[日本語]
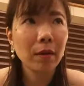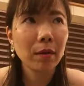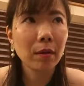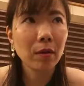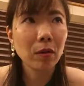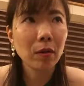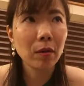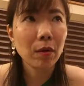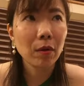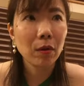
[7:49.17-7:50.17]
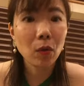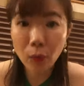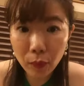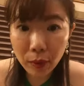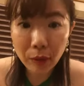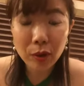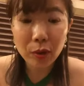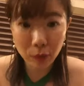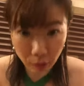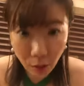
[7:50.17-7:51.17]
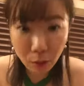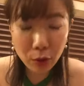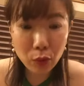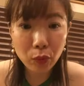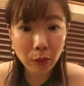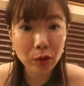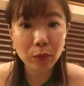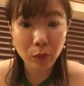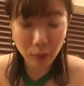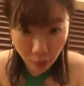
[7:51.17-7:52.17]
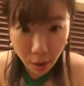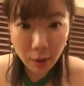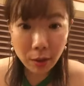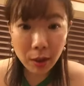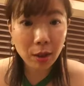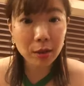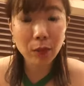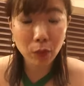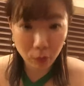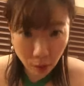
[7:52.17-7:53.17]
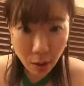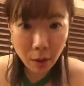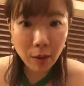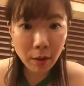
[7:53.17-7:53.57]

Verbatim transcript: なんだろう洋服を楽しむとかお化粧を楽しむとか着飾るとか